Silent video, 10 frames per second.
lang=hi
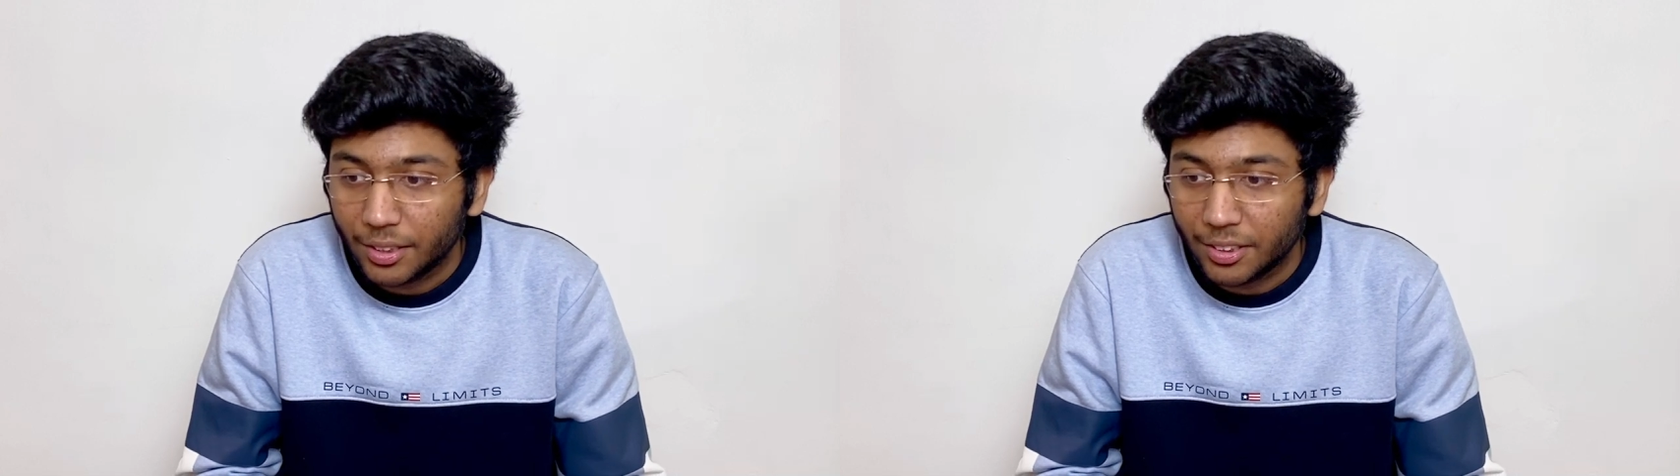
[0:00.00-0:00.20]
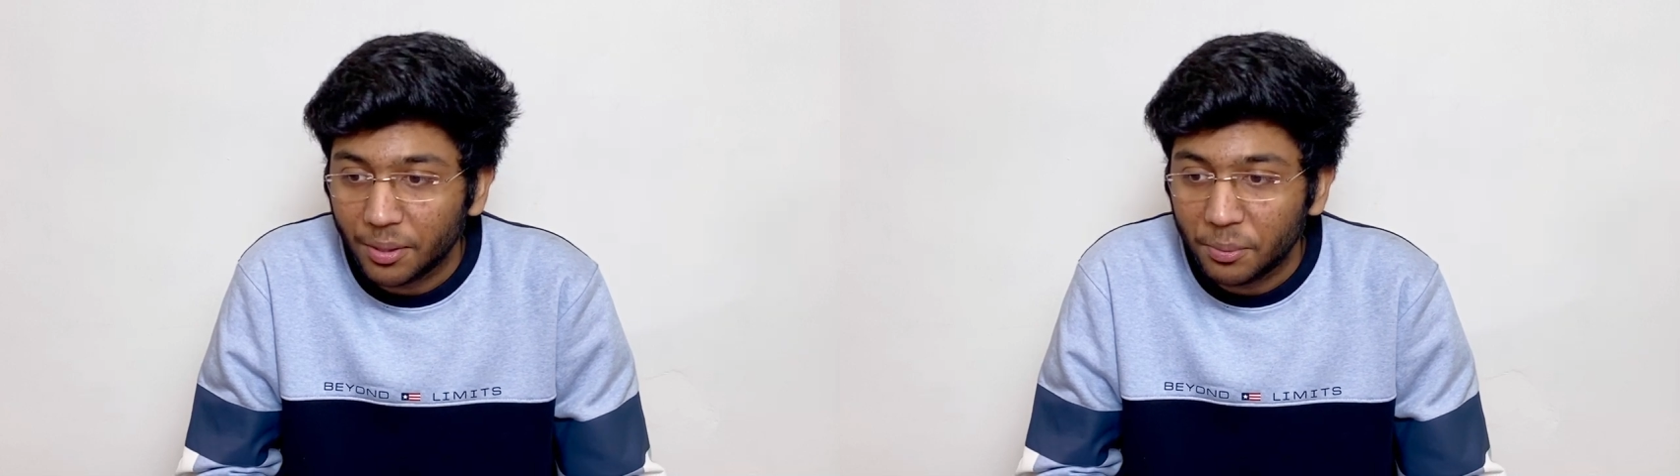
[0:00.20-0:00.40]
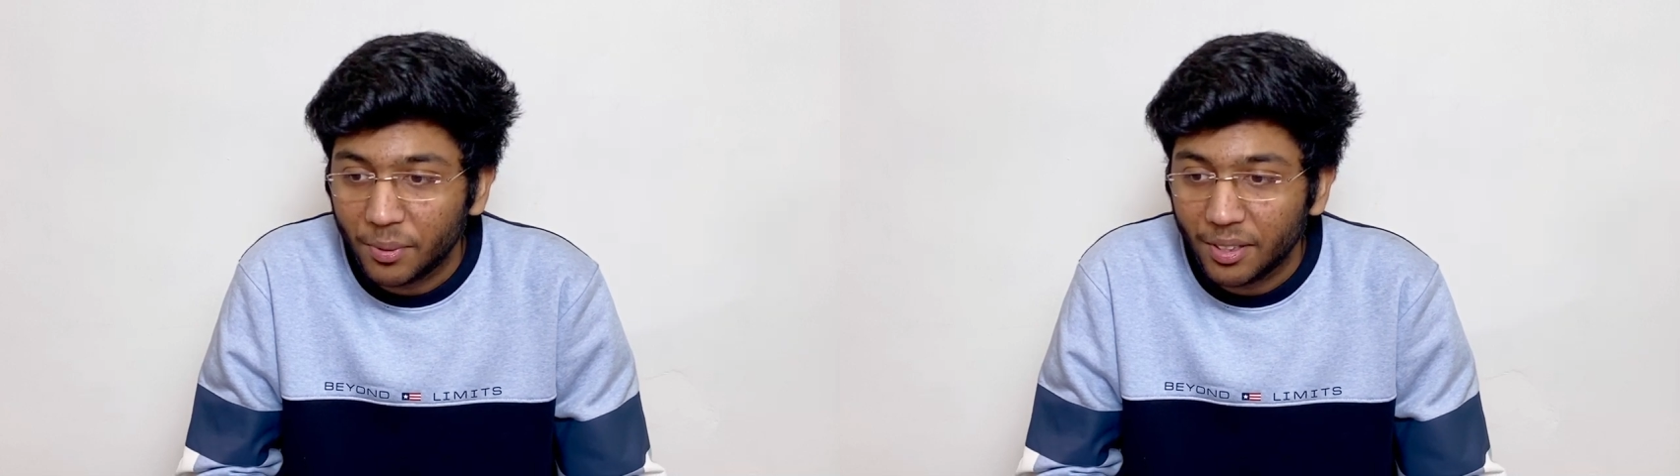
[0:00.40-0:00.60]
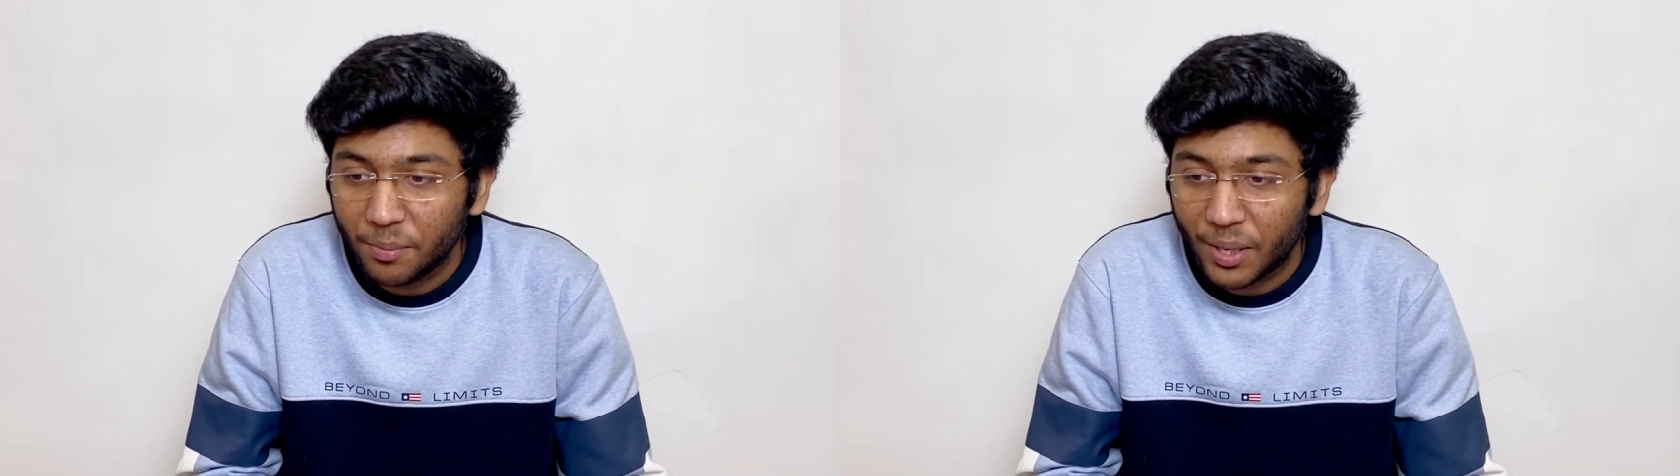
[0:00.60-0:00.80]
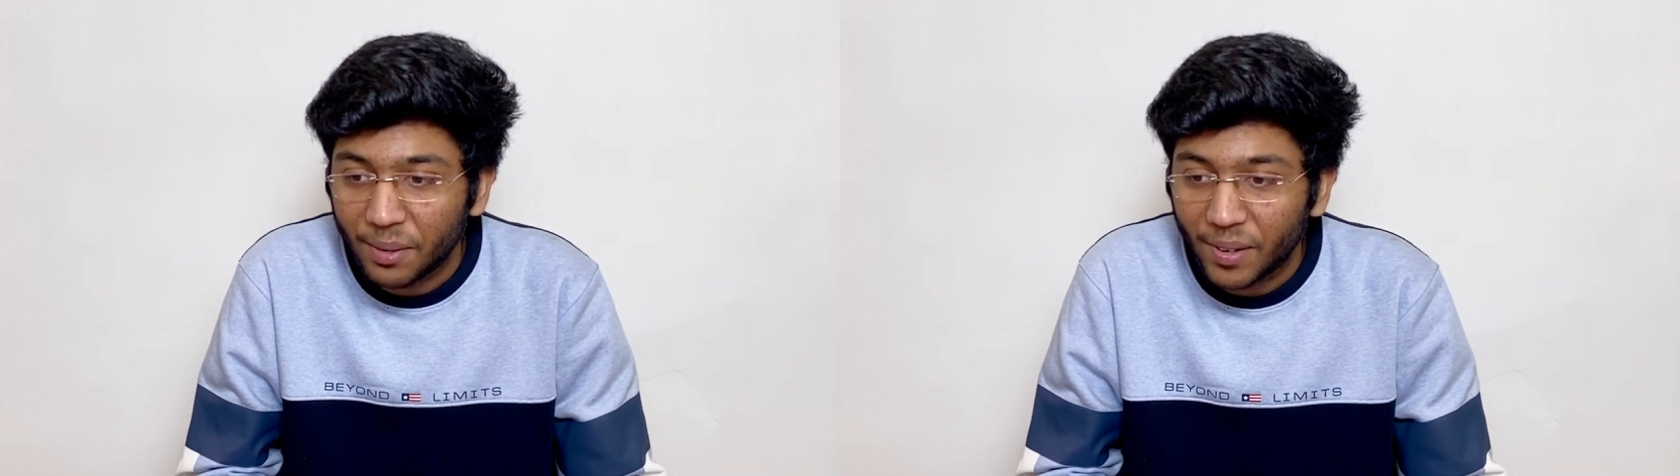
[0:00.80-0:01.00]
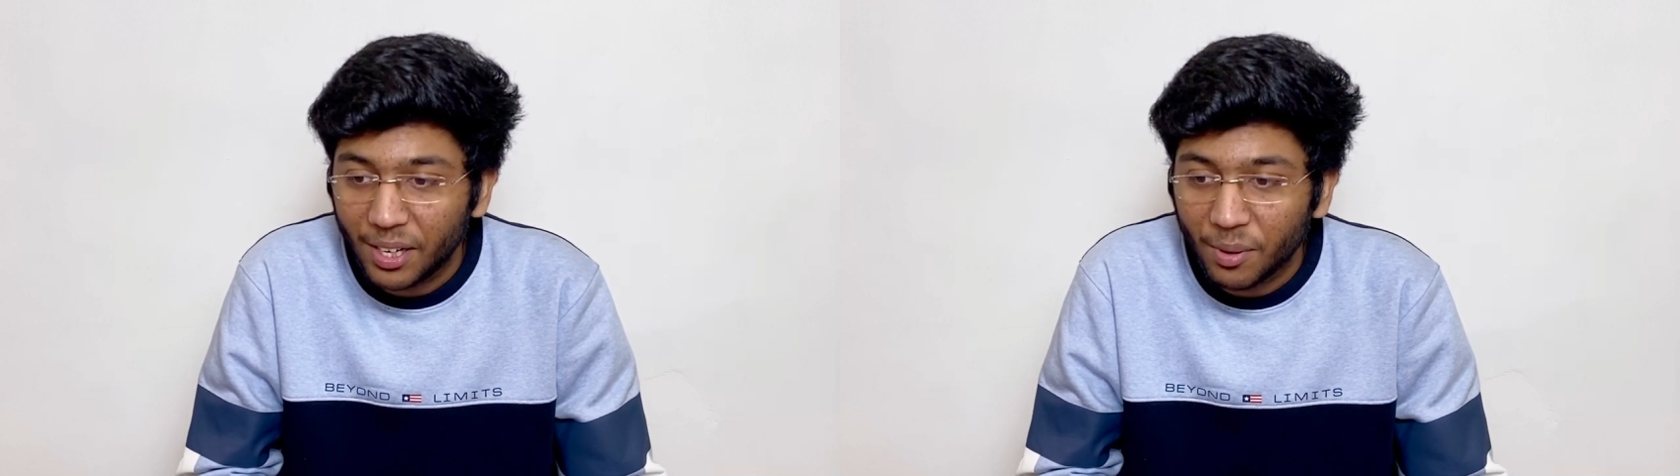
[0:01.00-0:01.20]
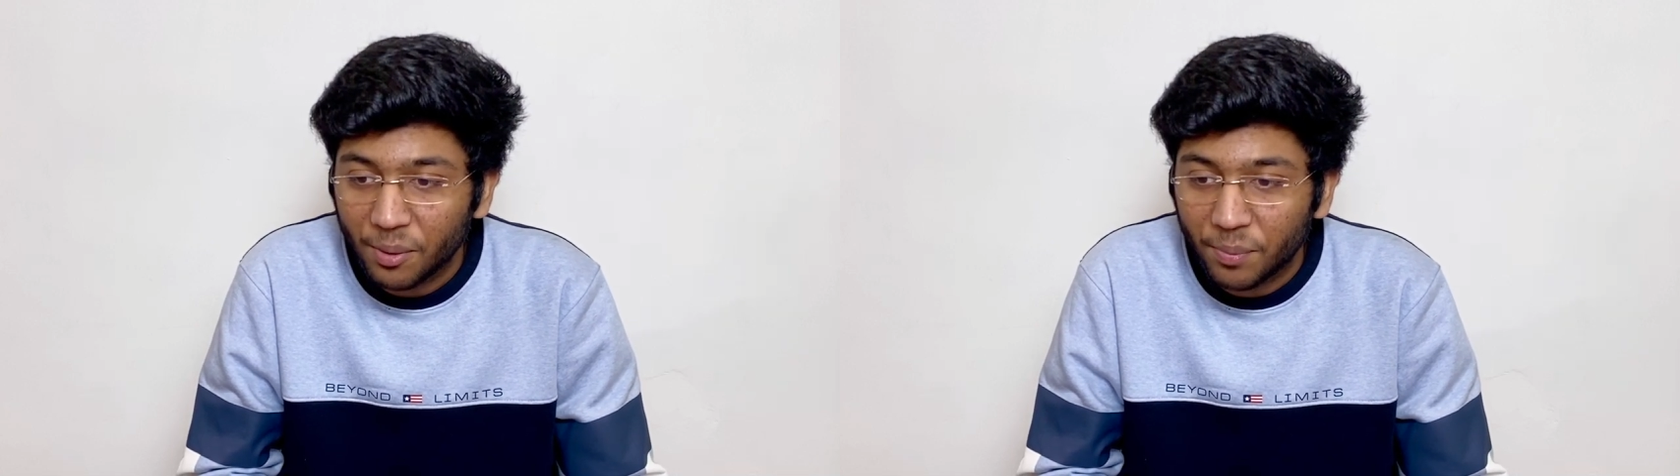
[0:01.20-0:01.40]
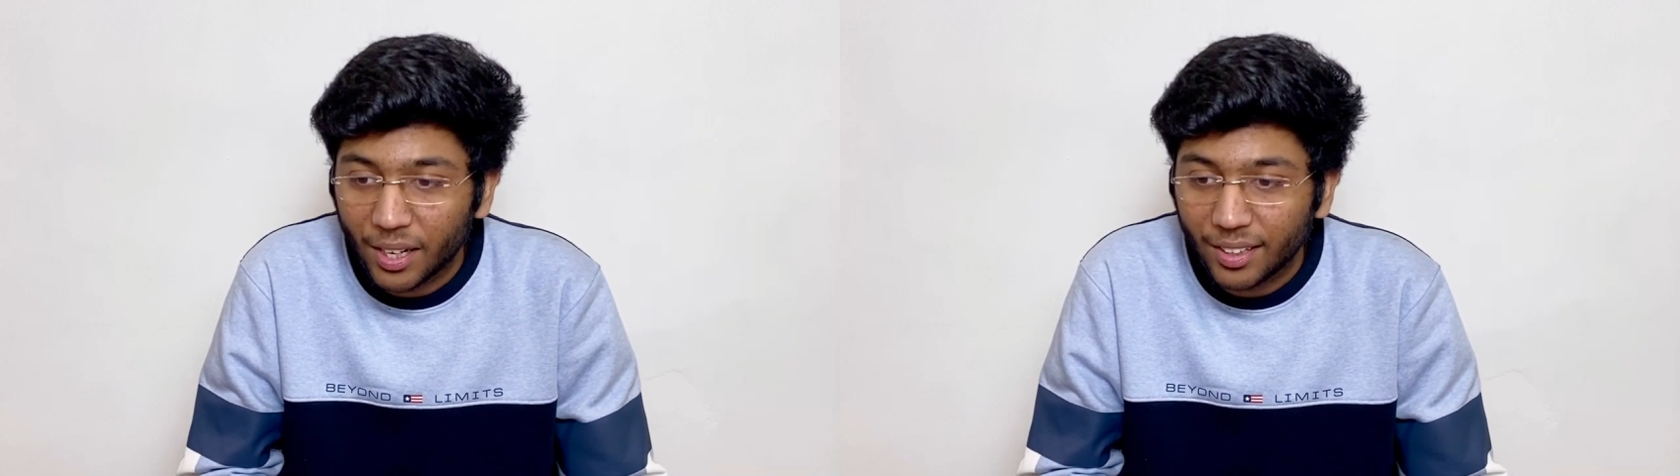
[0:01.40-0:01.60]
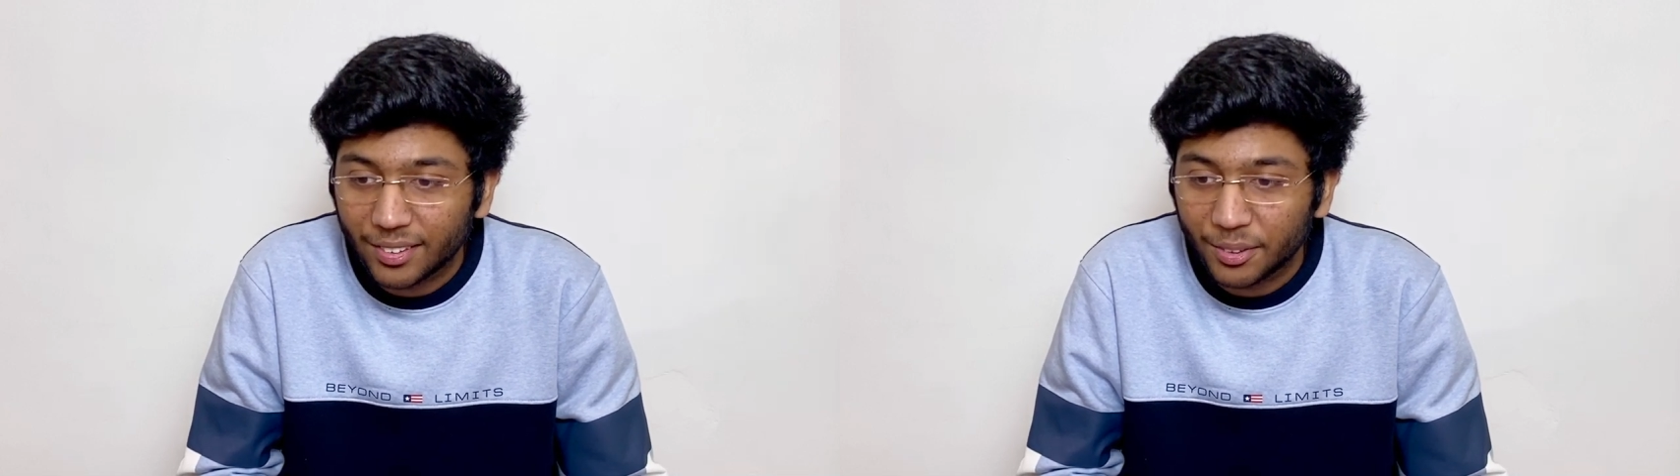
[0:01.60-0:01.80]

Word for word: जब मैंने पहली बार पढ़ा